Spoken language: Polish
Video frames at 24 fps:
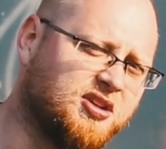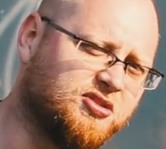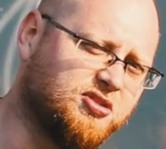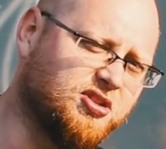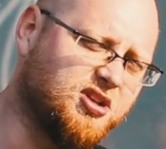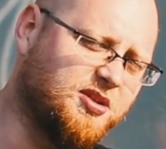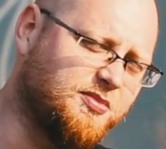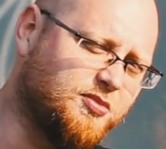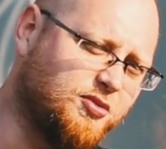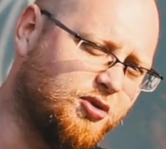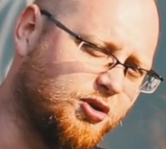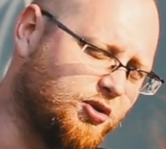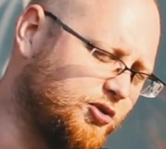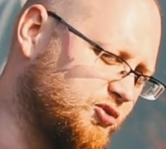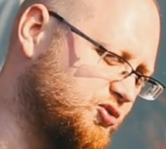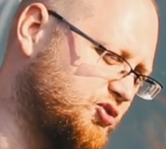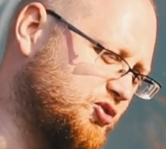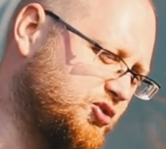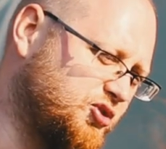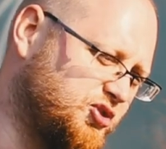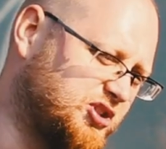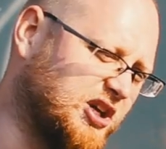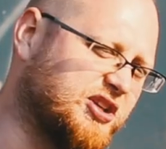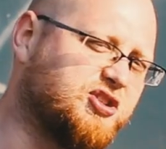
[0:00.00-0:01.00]
To nie było
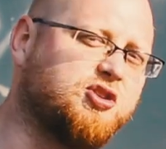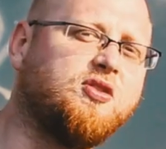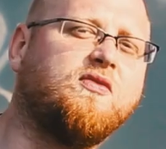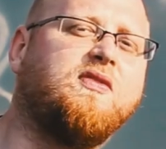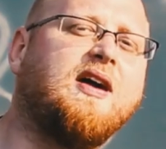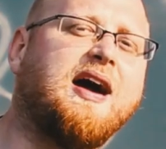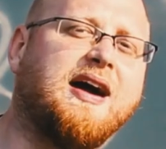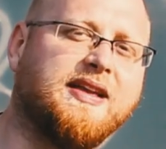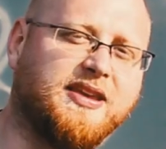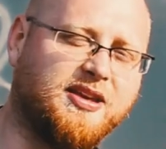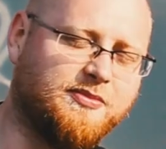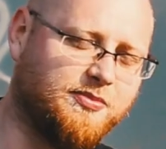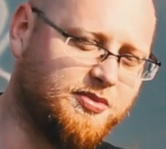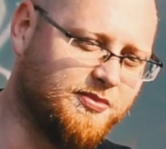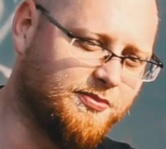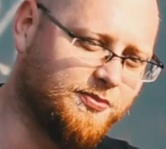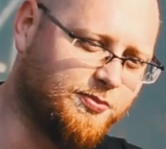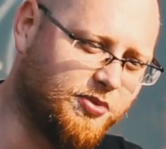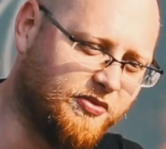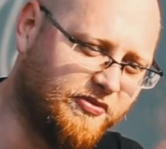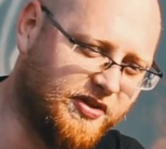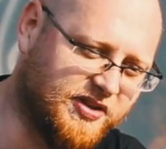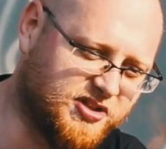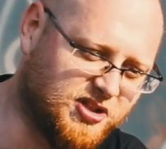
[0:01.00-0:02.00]
dziadziowanie, bym
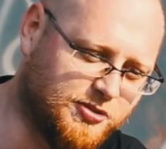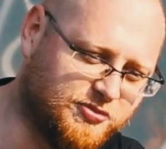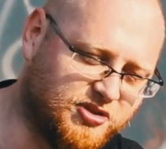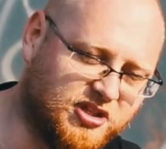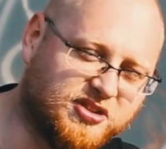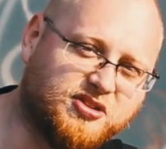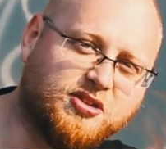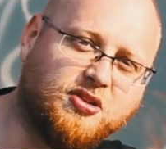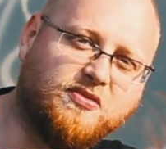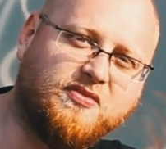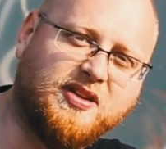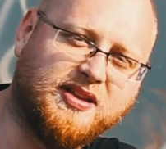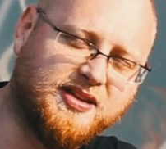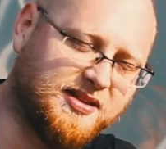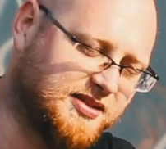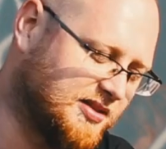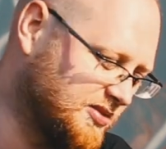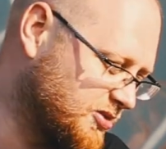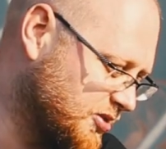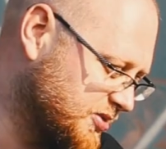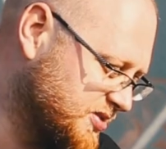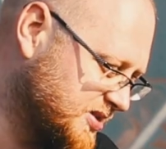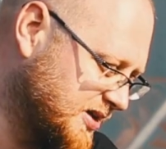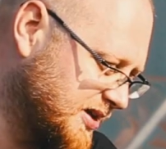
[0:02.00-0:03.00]
powiedział, dziadkowanie na
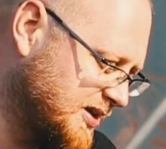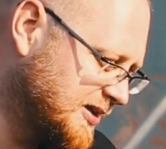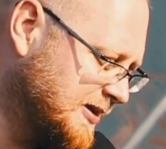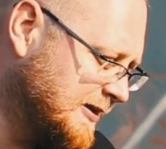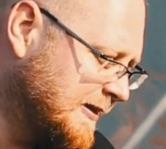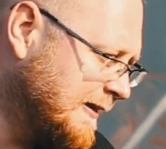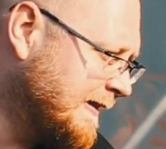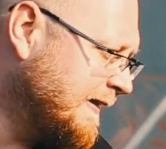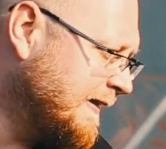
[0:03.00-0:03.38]
drodze,